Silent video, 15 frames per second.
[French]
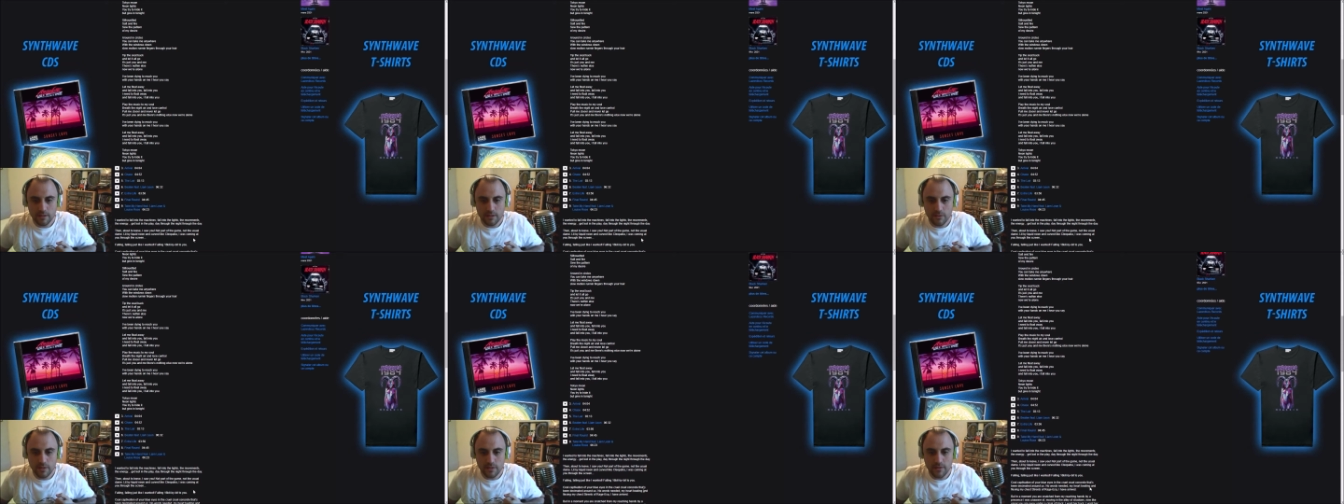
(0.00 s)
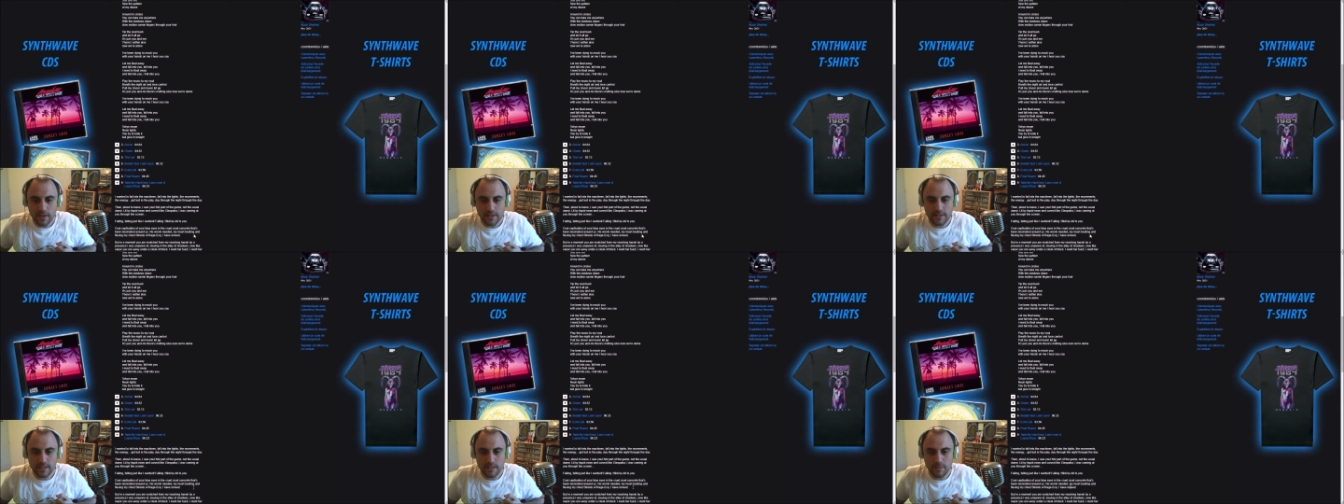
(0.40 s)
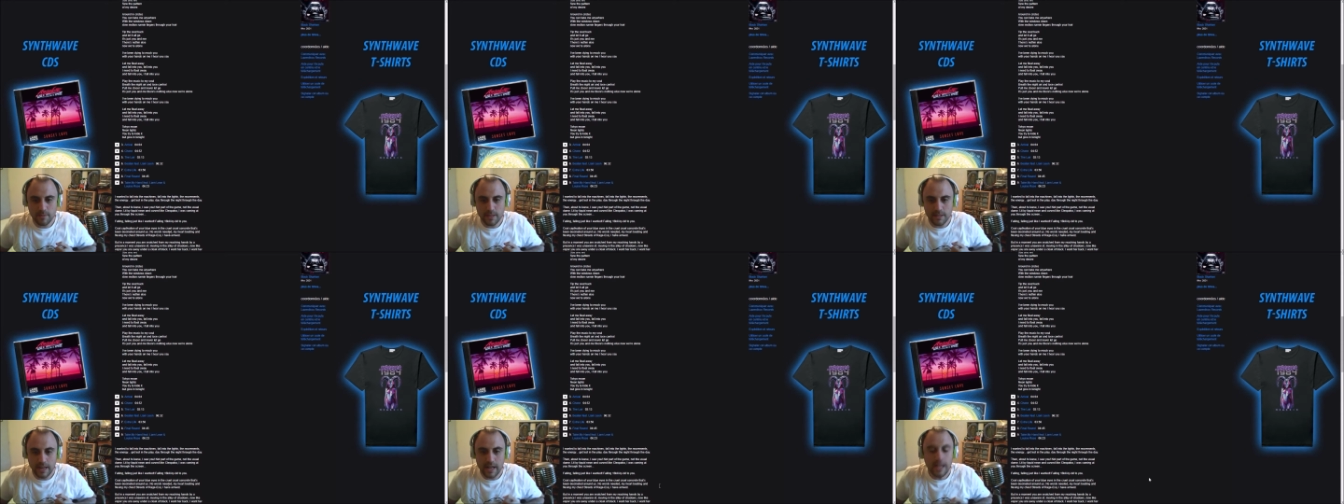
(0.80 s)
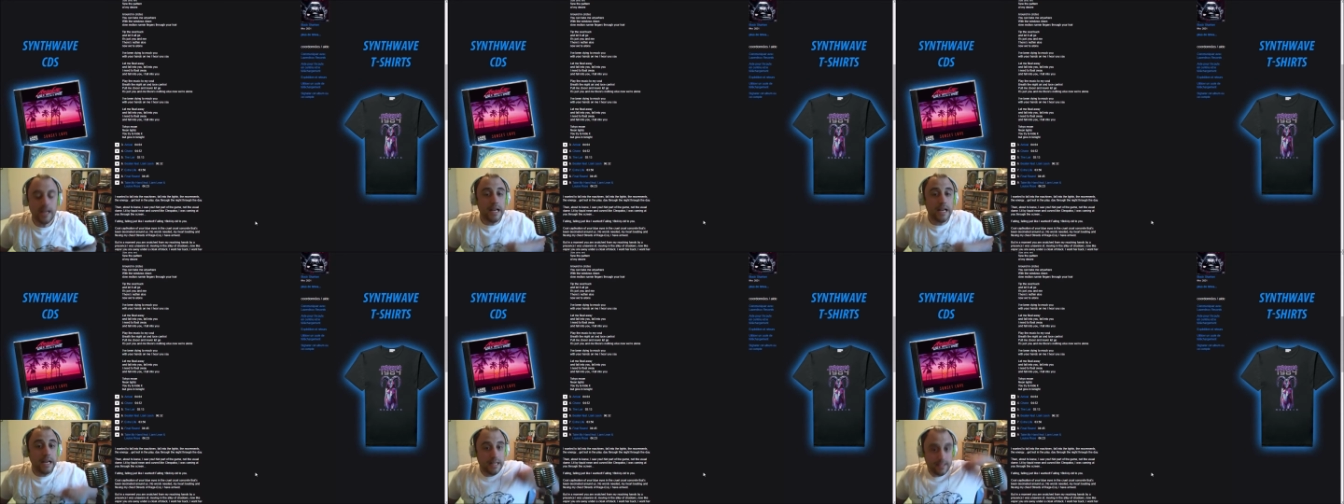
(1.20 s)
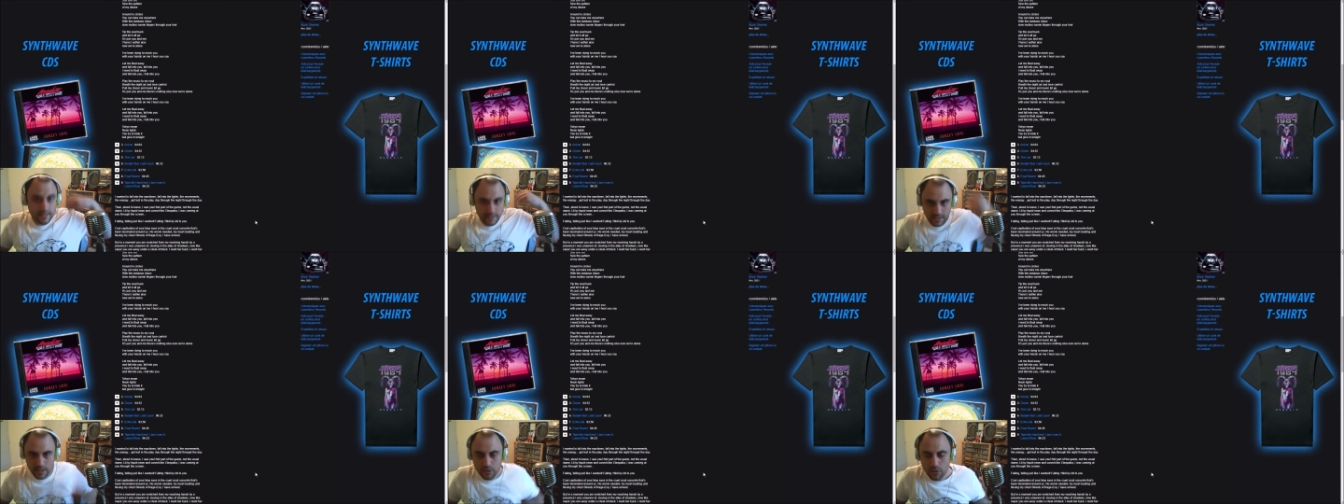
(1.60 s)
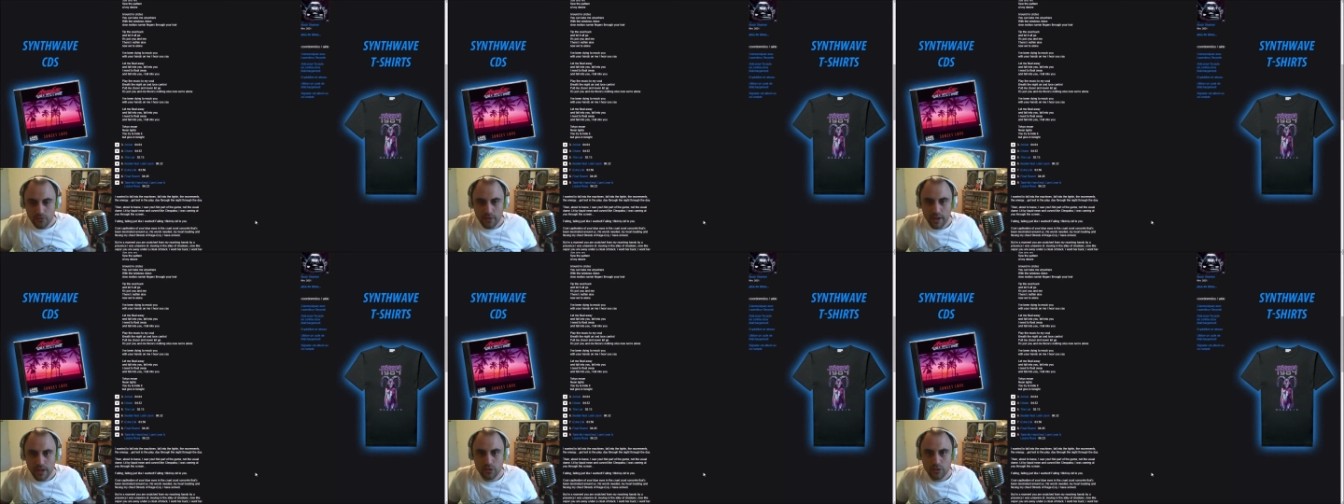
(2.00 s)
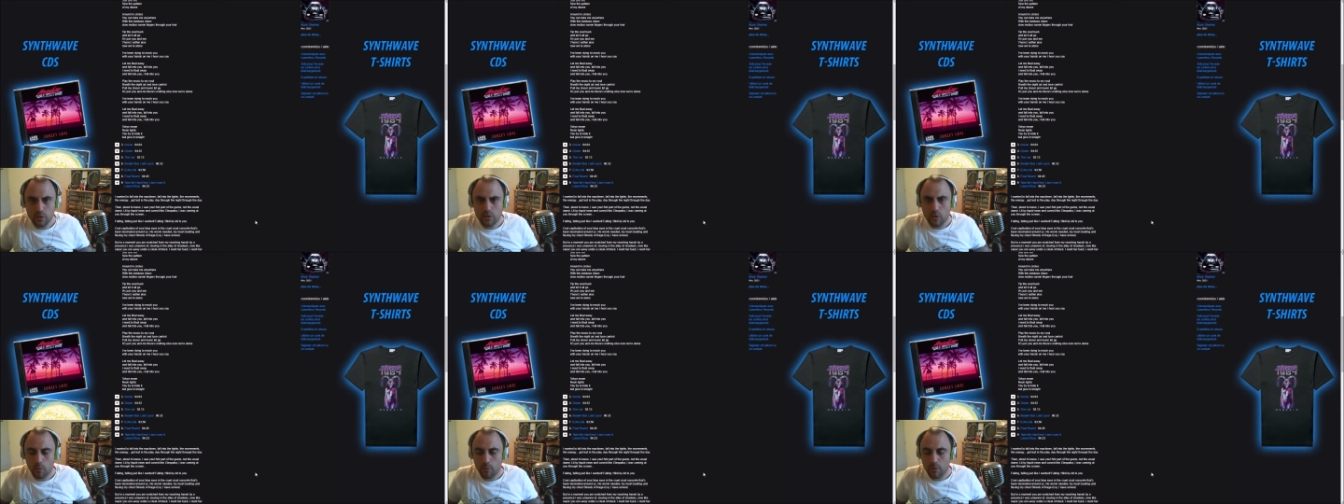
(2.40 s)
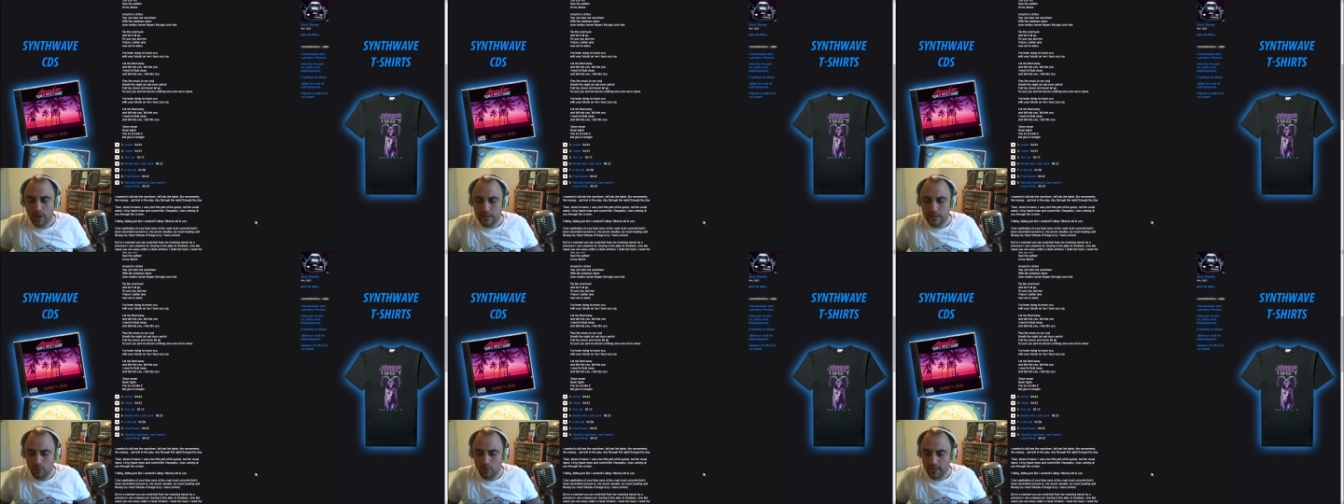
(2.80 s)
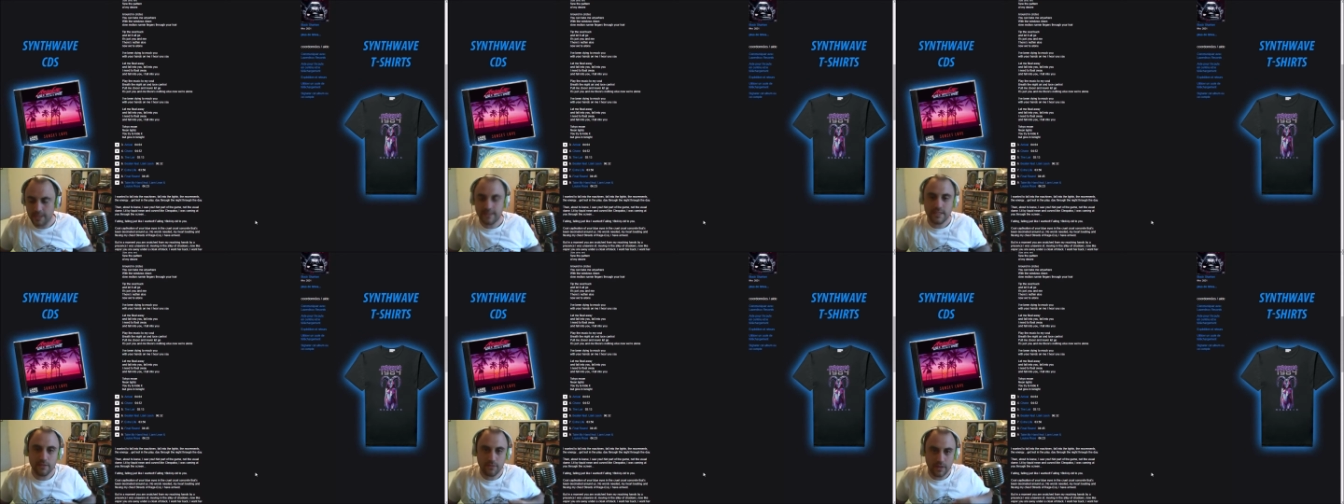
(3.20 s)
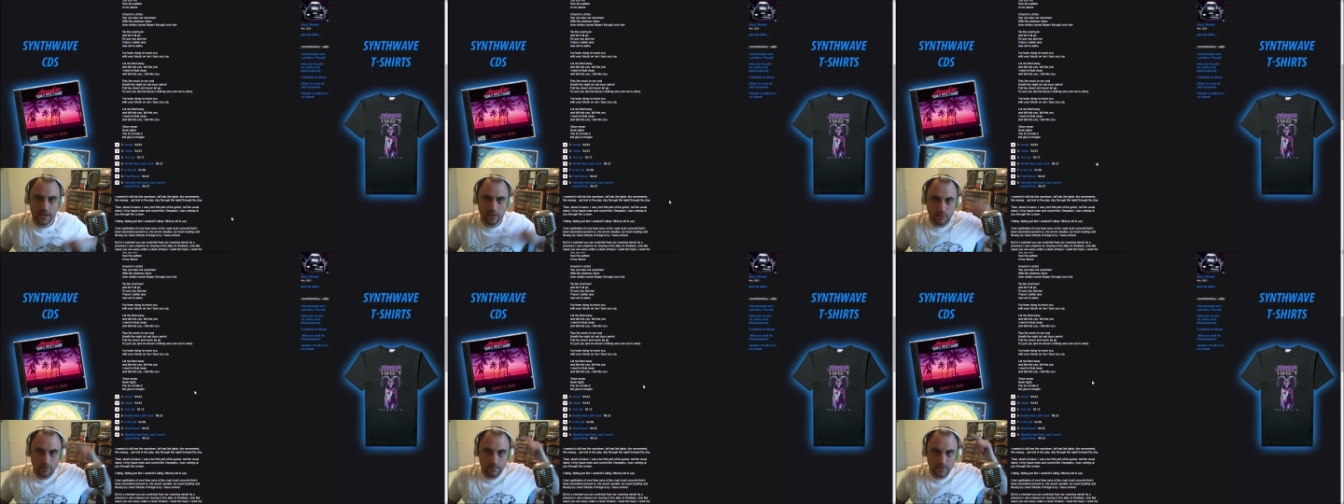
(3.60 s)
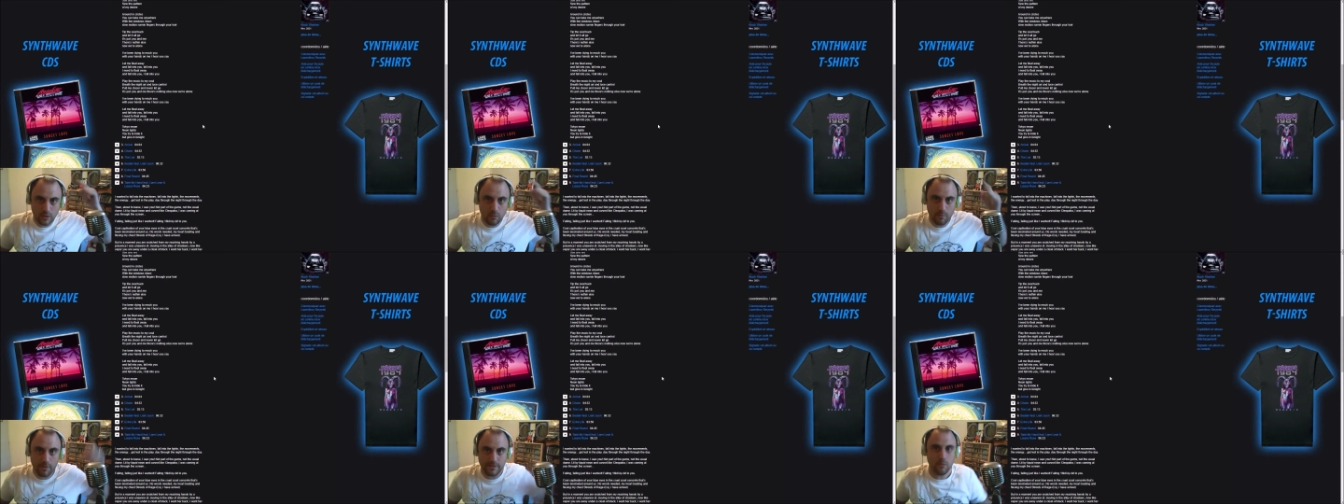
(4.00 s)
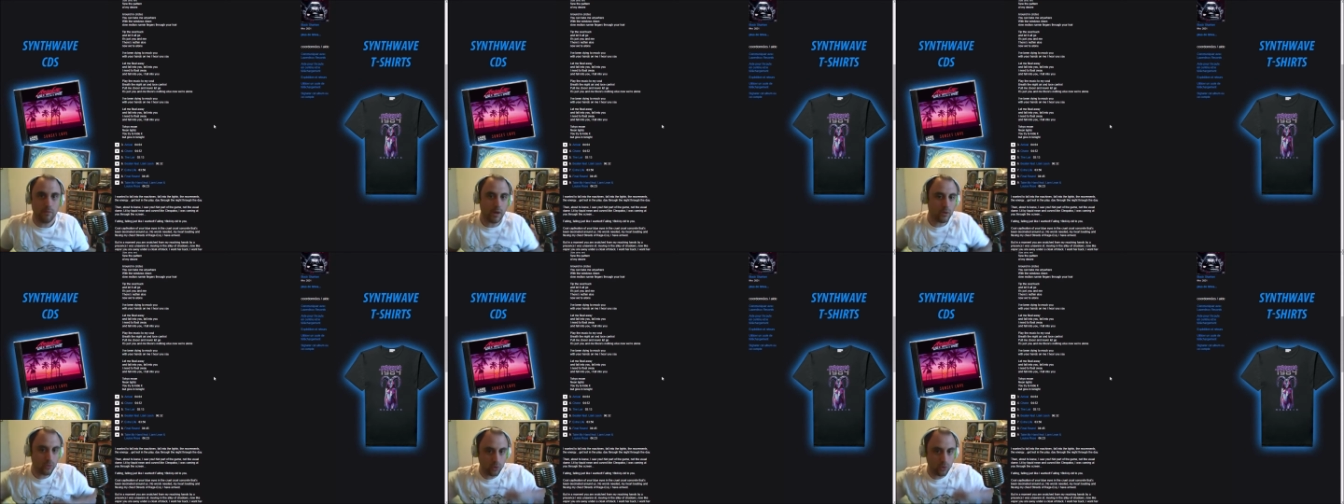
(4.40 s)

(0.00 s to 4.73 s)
un univers 16 bits à la Street of Rage. Donc on pourrait donc, et c'est vrai que ça nous, parle de